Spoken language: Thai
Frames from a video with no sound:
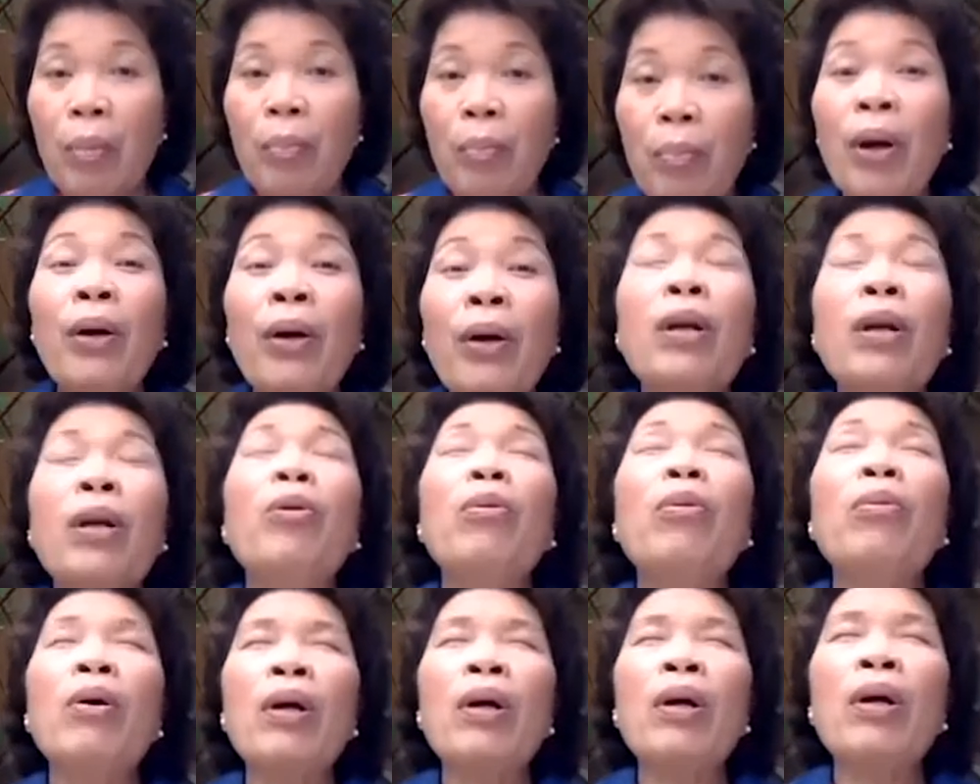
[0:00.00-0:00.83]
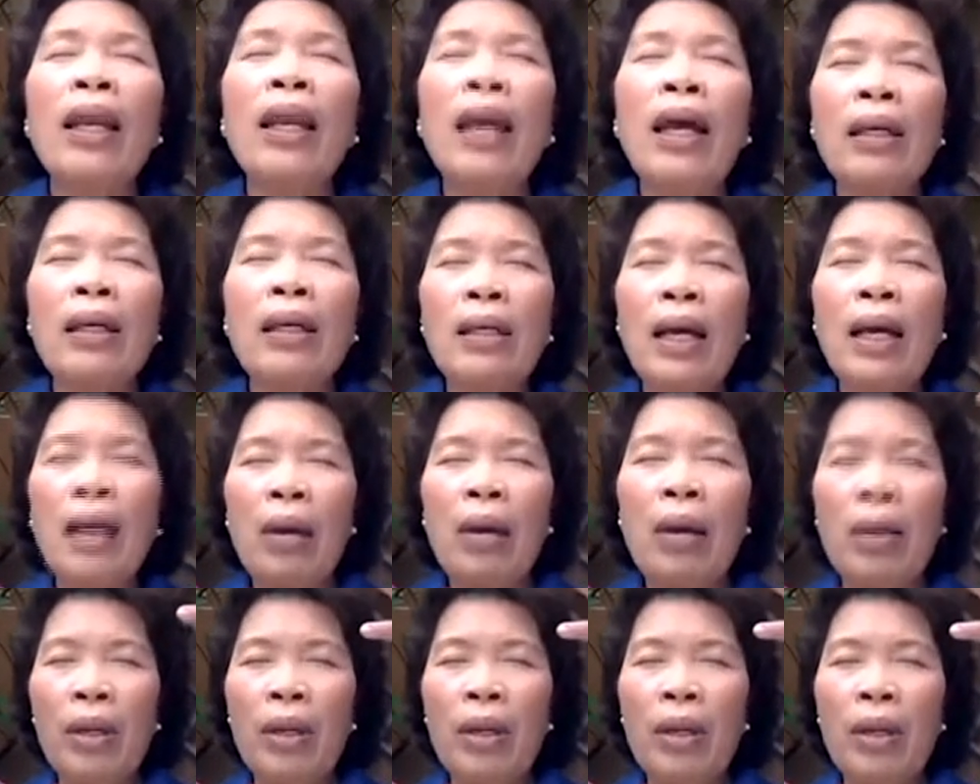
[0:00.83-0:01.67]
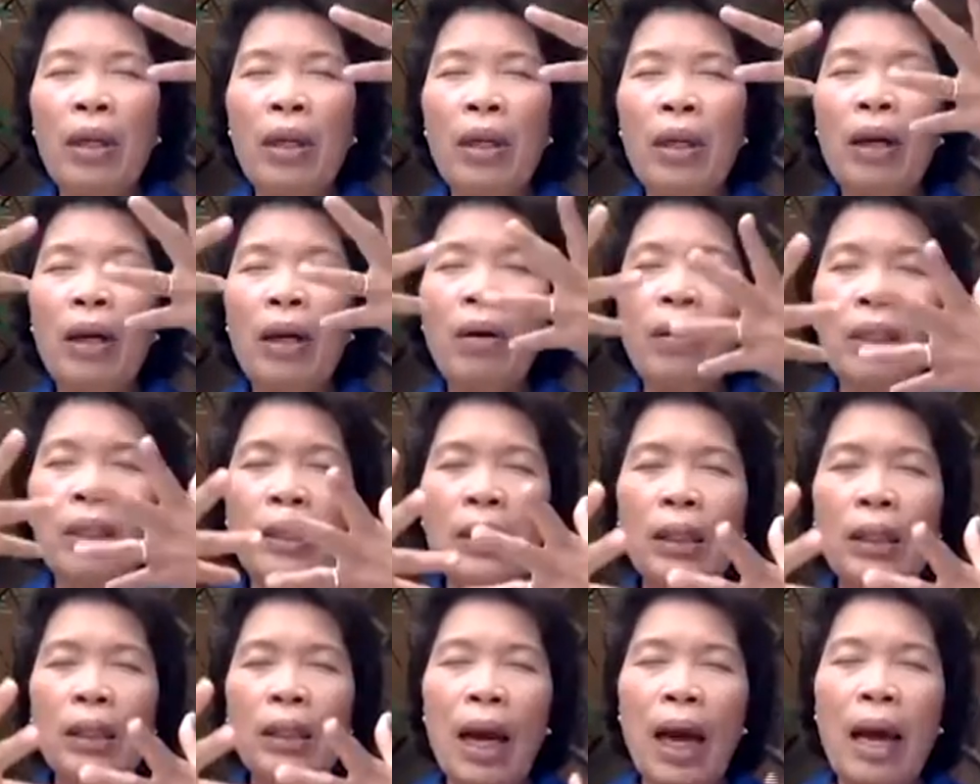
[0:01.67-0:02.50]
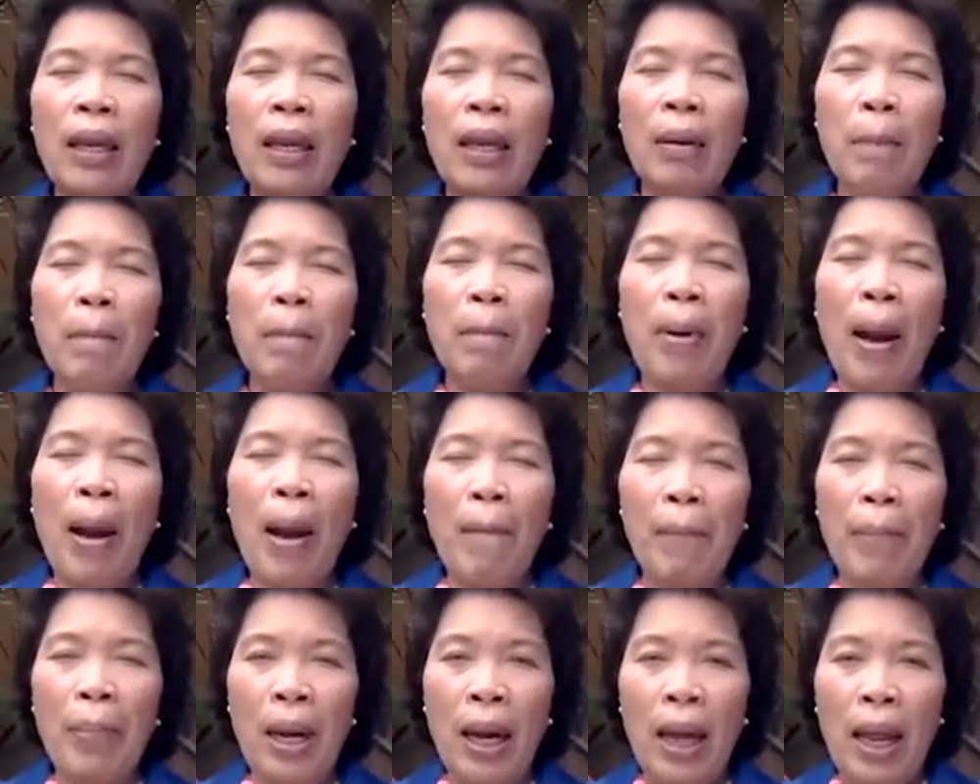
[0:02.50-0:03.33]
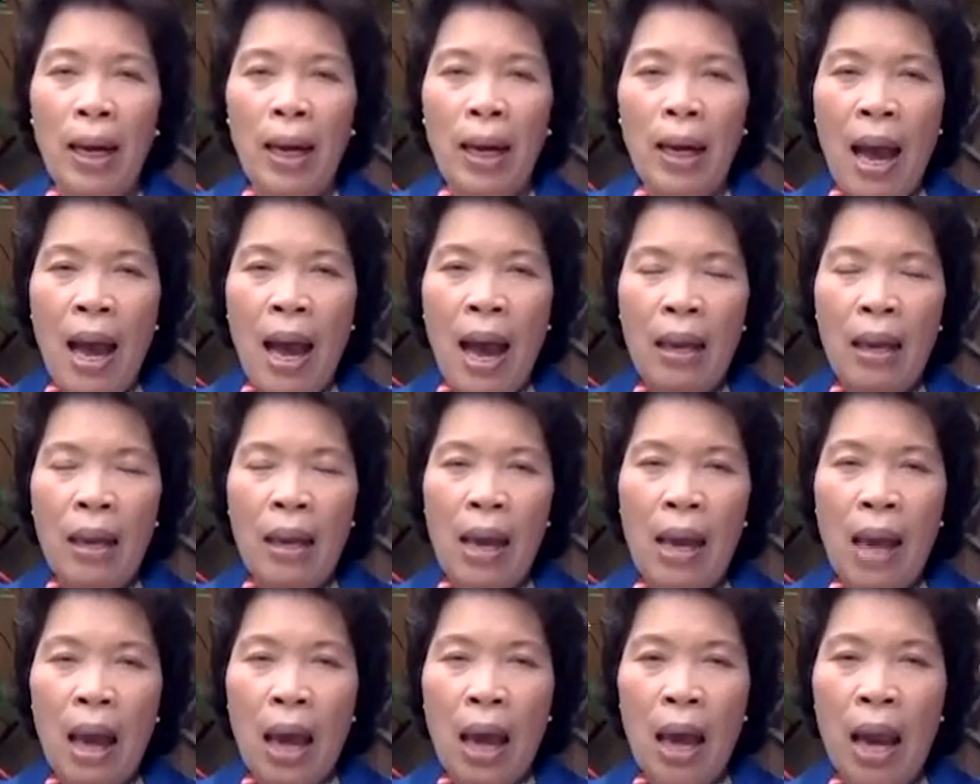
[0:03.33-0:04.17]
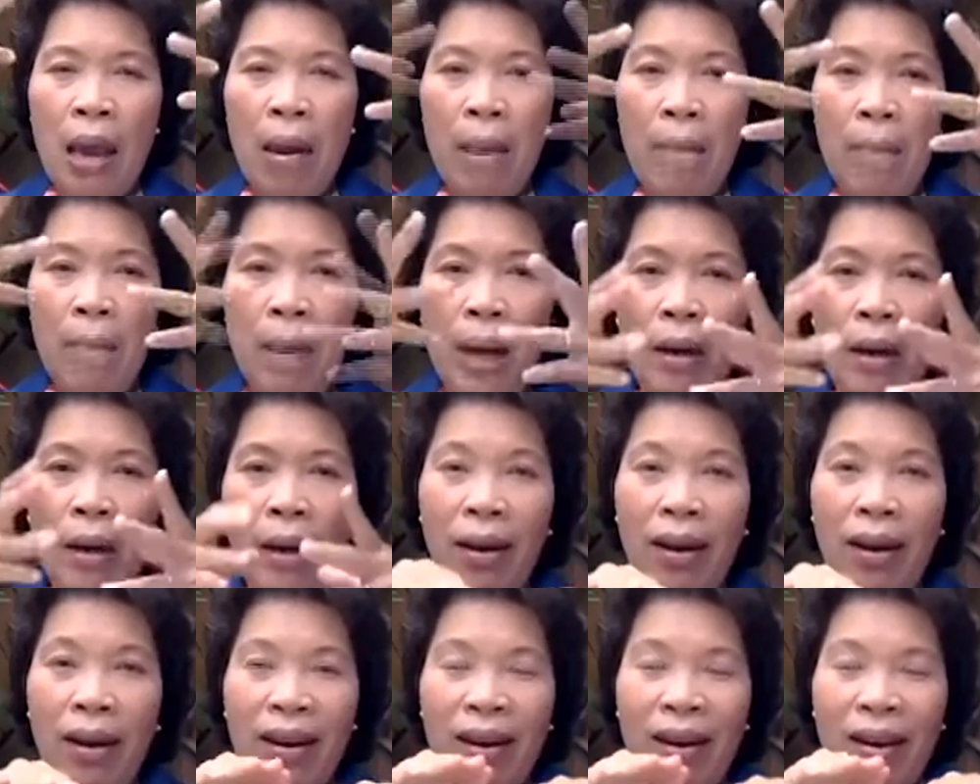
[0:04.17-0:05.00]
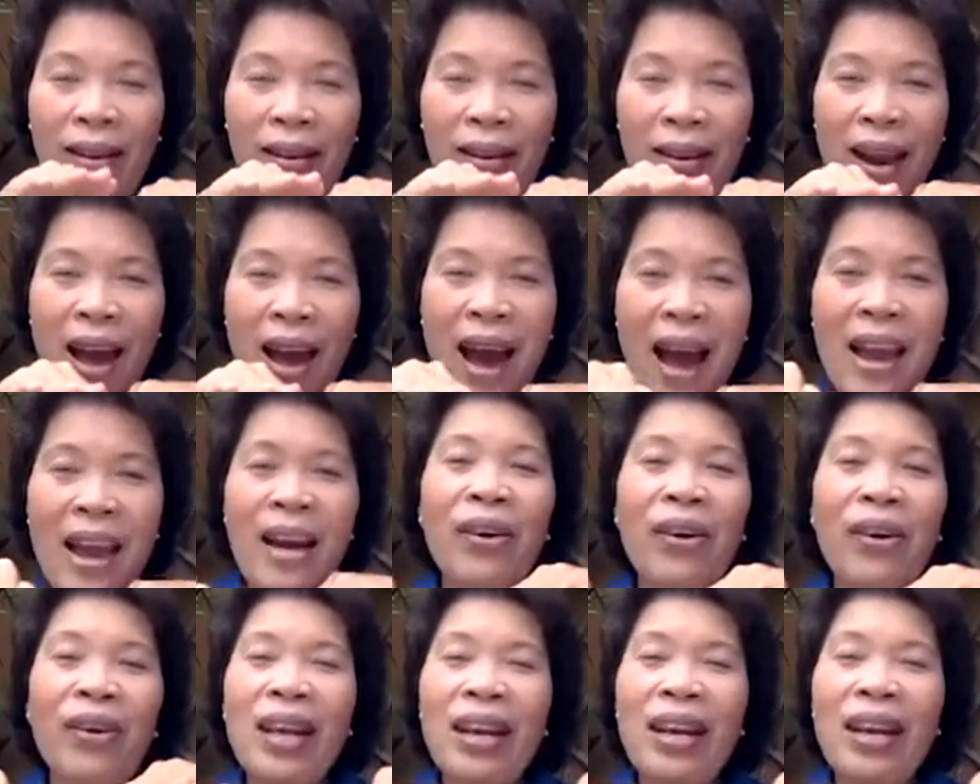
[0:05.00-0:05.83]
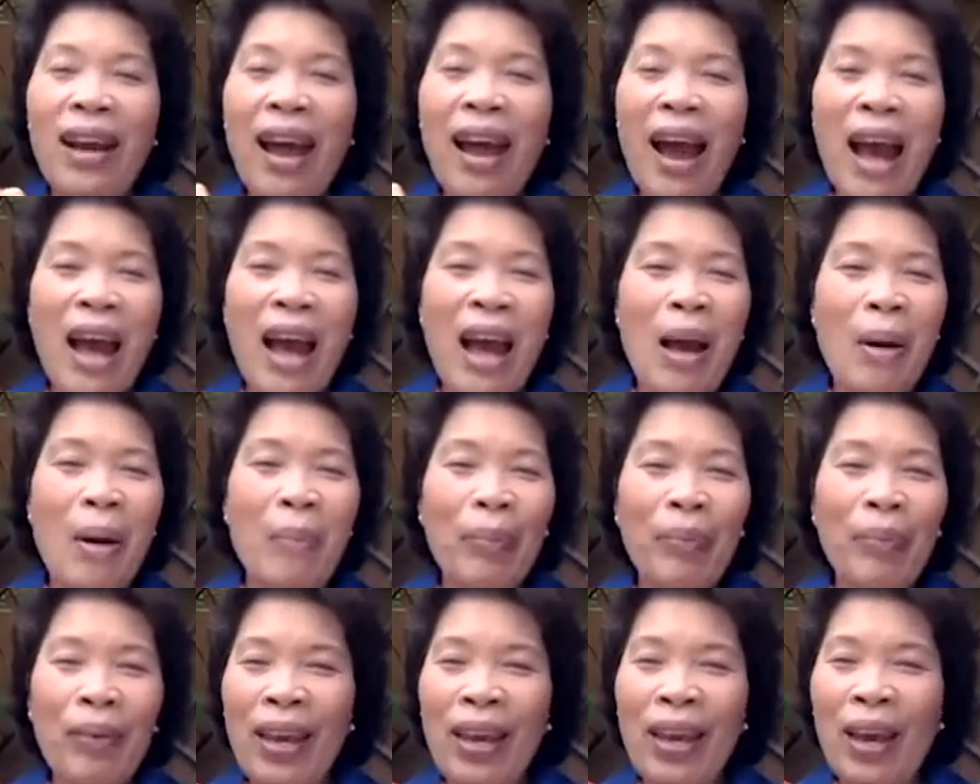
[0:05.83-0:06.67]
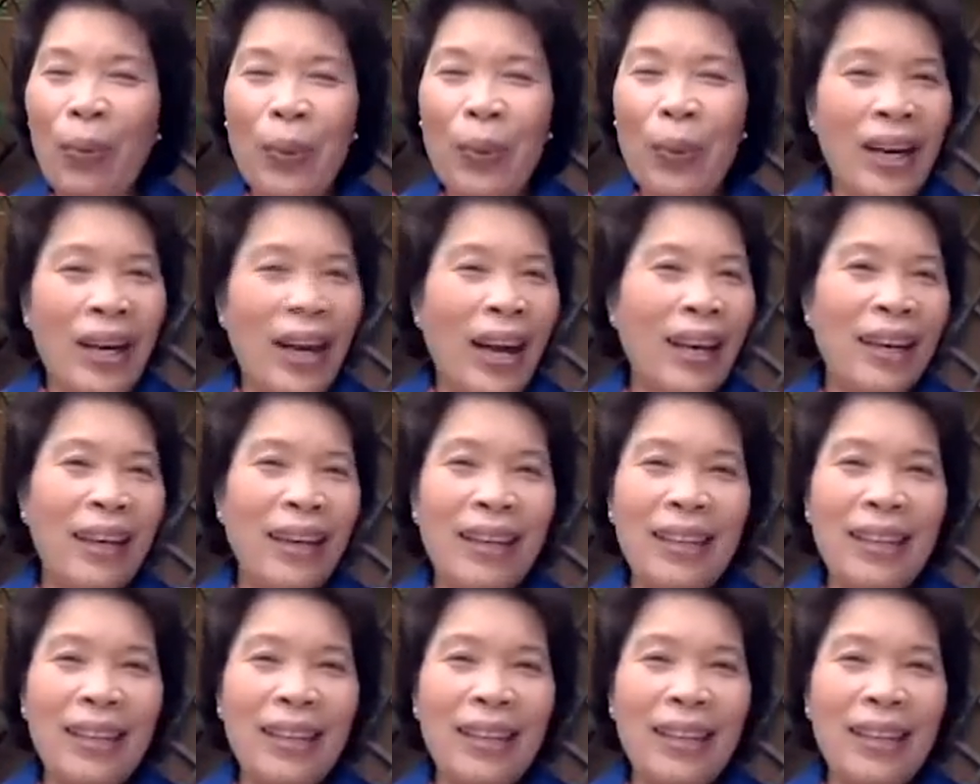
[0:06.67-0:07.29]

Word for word: เพราะระบบของการหายใจให้มันดีเนี่ยก็คือการปรับพลังงานเนี่ยให้มันได้ระนาบเดียวกัน